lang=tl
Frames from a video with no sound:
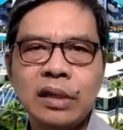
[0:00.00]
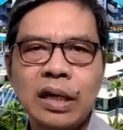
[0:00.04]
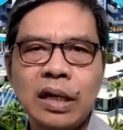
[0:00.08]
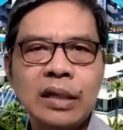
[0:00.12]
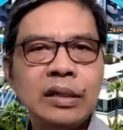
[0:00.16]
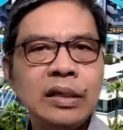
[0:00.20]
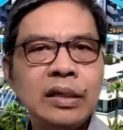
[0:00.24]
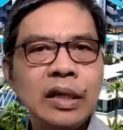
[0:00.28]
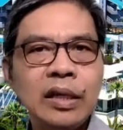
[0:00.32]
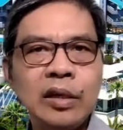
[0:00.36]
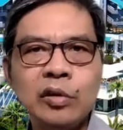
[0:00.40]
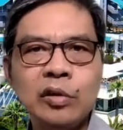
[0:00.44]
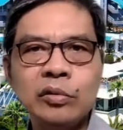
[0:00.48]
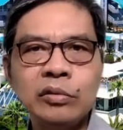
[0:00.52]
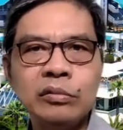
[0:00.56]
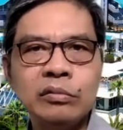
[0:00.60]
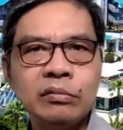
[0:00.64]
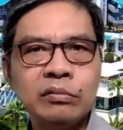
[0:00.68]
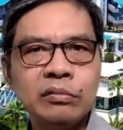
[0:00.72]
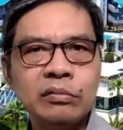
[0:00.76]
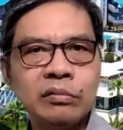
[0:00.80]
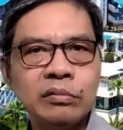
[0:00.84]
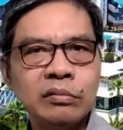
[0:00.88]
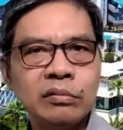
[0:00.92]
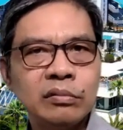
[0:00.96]
ay hindi
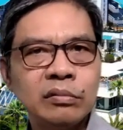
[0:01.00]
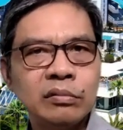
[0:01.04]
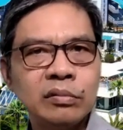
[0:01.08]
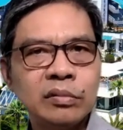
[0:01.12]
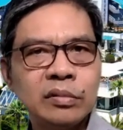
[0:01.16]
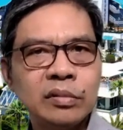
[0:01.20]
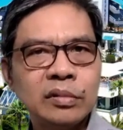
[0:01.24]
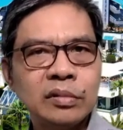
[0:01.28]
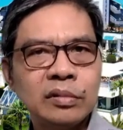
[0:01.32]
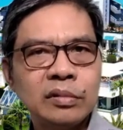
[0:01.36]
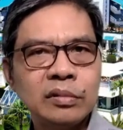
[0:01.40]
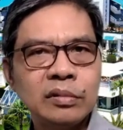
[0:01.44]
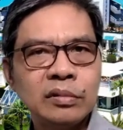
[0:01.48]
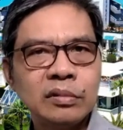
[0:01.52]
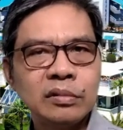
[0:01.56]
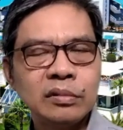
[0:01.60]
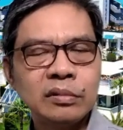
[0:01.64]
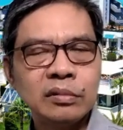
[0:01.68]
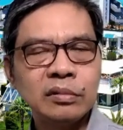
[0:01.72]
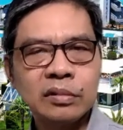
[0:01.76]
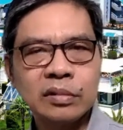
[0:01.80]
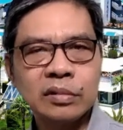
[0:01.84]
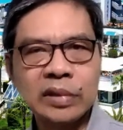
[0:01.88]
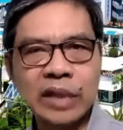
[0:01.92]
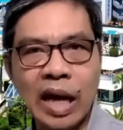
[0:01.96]
yung
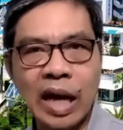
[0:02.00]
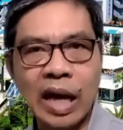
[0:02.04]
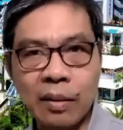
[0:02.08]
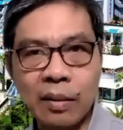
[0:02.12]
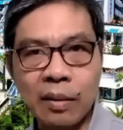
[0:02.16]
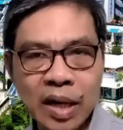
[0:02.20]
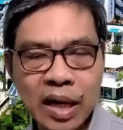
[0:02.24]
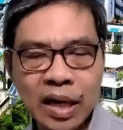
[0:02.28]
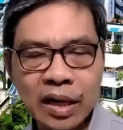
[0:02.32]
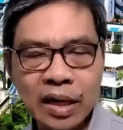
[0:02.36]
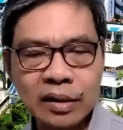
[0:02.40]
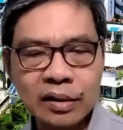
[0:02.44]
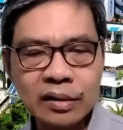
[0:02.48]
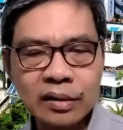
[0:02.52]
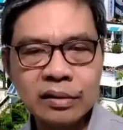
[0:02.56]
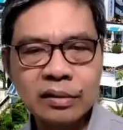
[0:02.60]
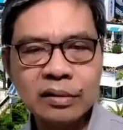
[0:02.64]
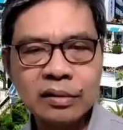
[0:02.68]
tama.